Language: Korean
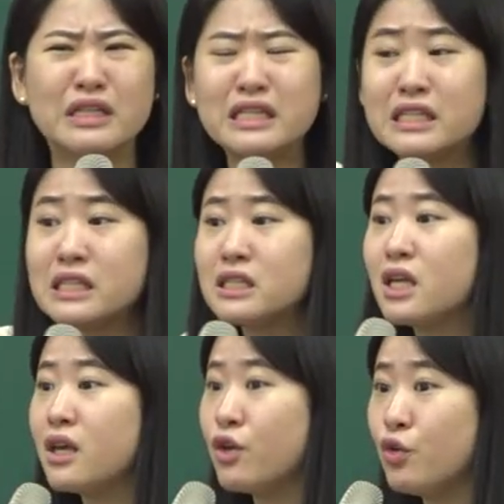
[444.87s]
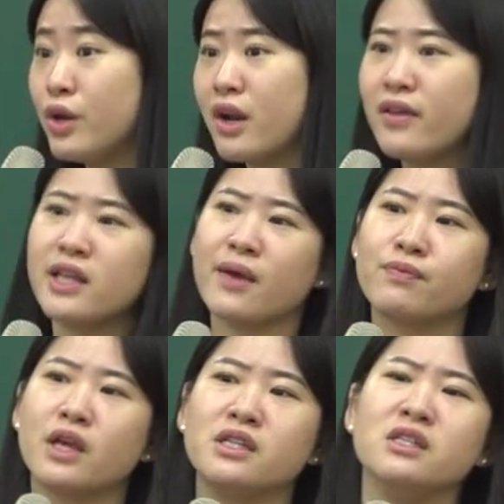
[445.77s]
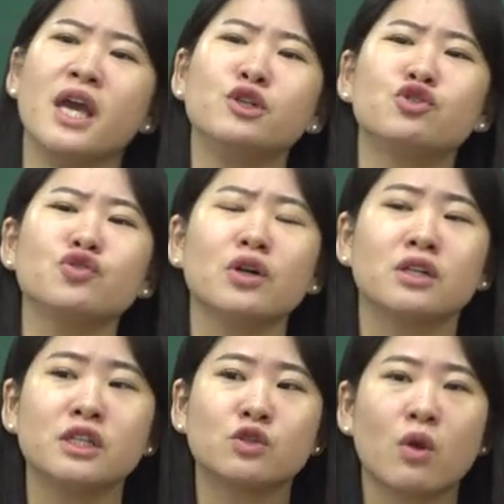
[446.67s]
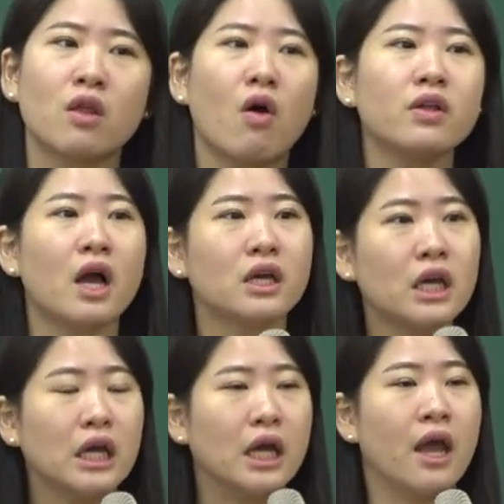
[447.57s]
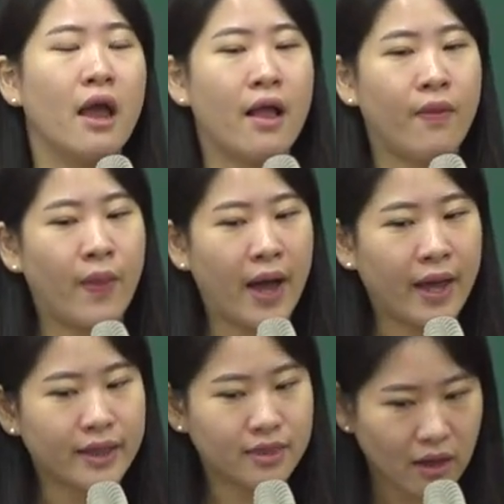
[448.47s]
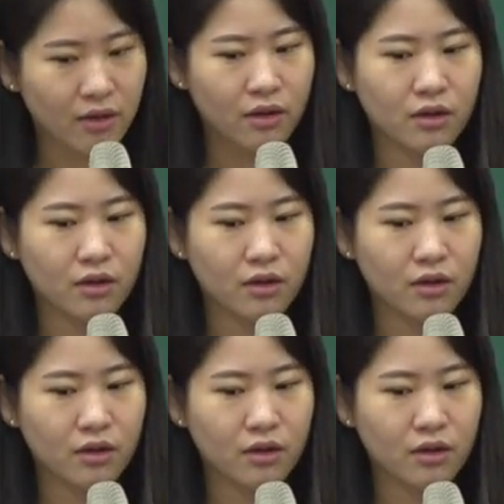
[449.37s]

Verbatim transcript: 이 시대의 유일한 해답 대신 예수가 그리스도라는 언약이 나의 딱